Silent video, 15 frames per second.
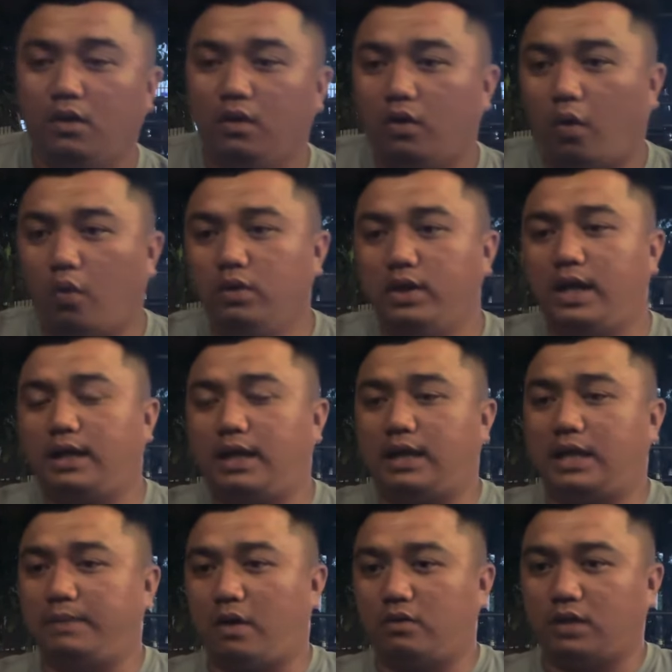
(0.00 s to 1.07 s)
uống riết là
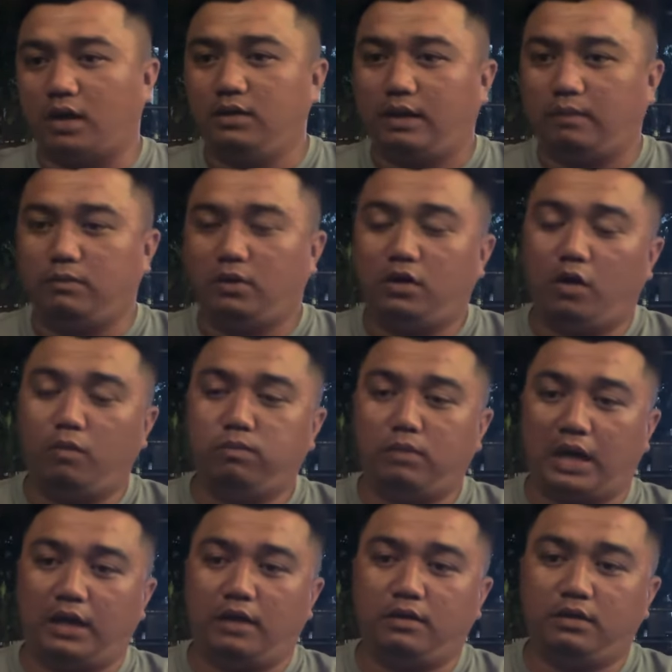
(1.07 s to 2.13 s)
cái bao tử ông nó lúc mà
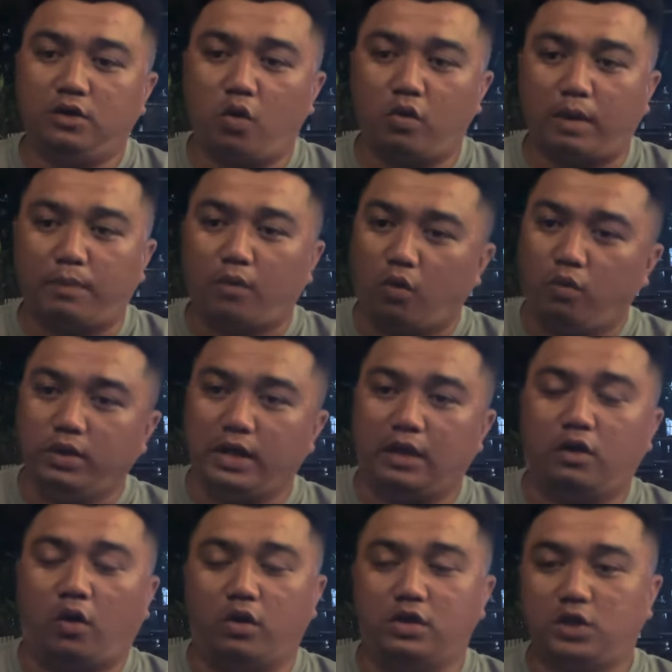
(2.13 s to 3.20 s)
nó vô cấp cứu vậy nó
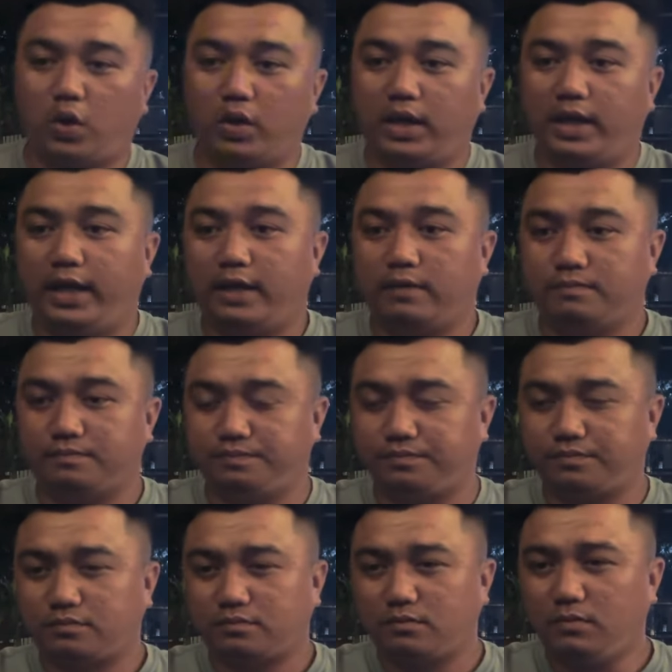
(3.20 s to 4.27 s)
nội soi rồi đó hen
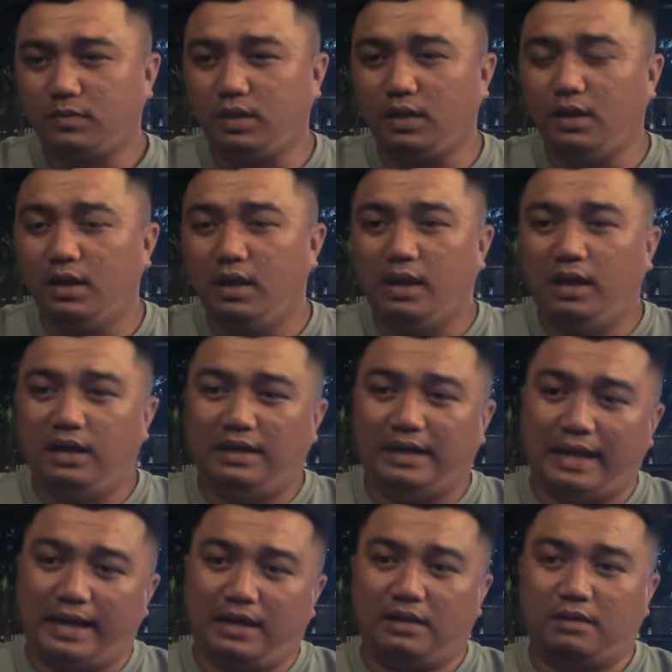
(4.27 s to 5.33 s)

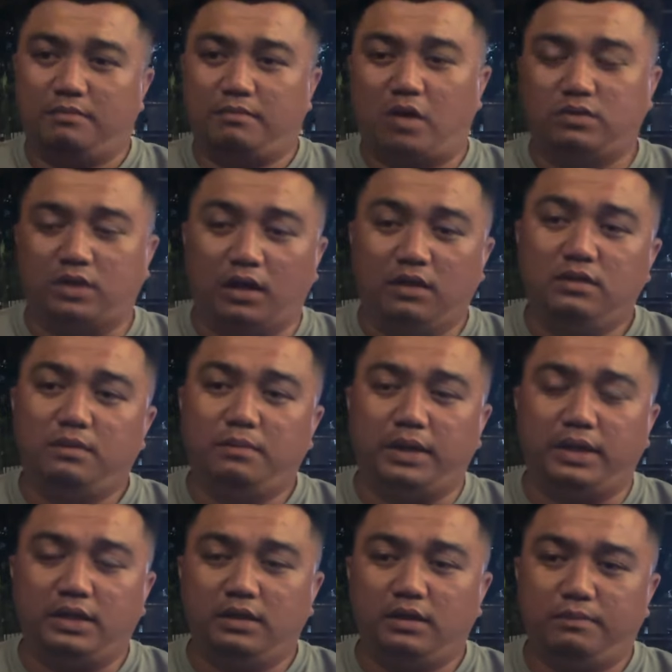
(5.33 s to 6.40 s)
là bao tử nó
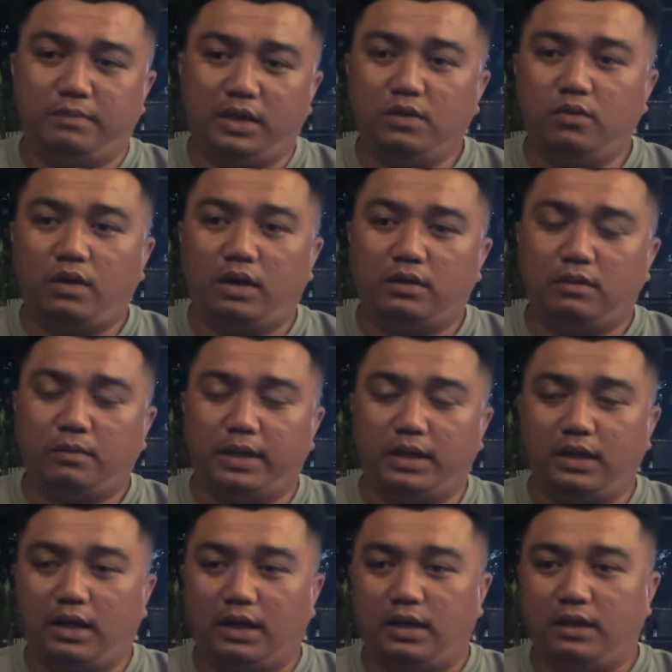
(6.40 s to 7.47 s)
bị biến qua nó
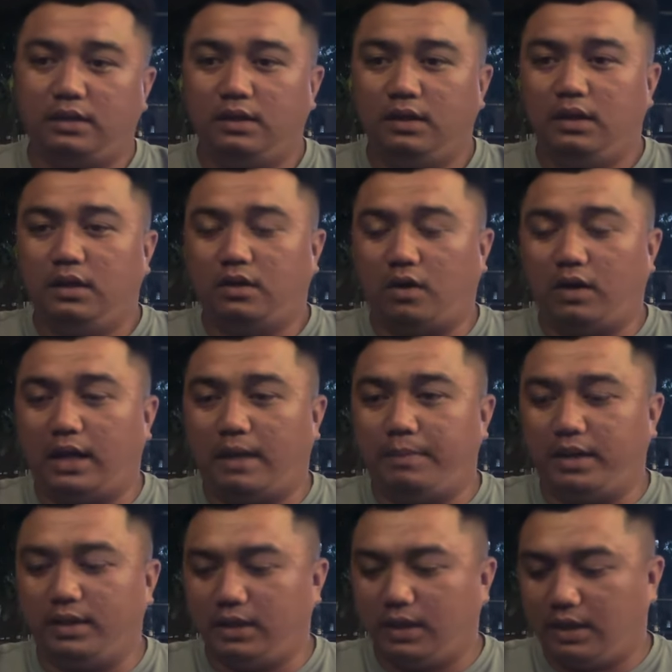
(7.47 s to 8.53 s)
bị uh, gọi là
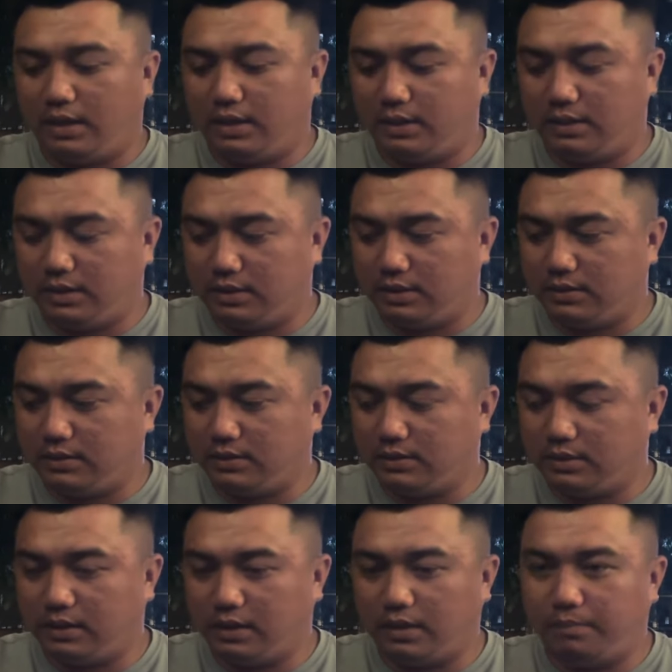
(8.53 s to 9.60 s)
bị
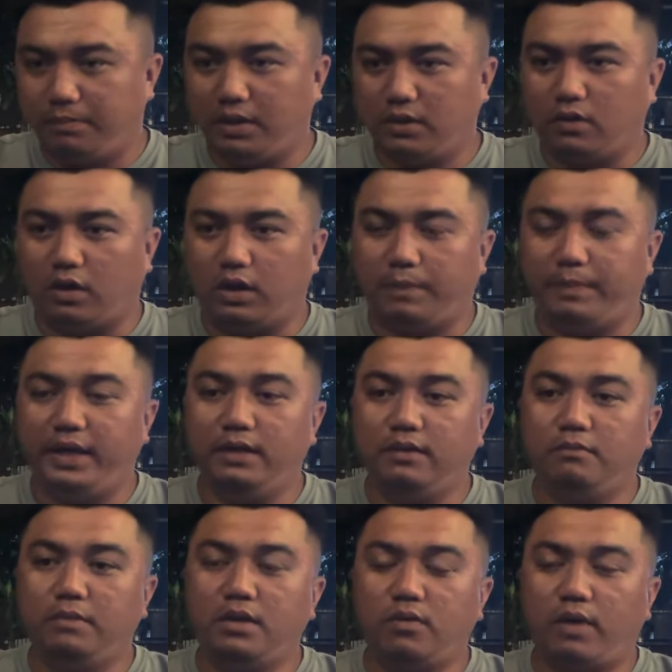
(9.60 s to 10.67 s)
uh, uh, bị, gọi là
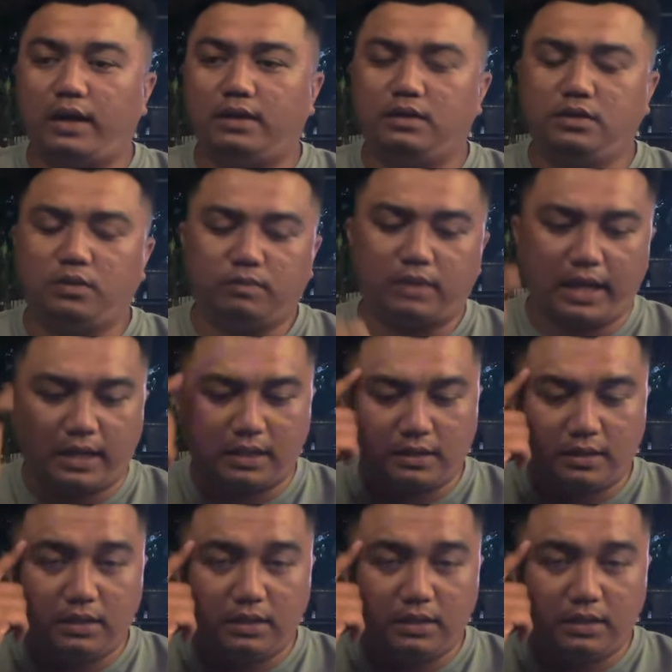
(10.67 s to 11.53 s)
biến biến qua nói chung là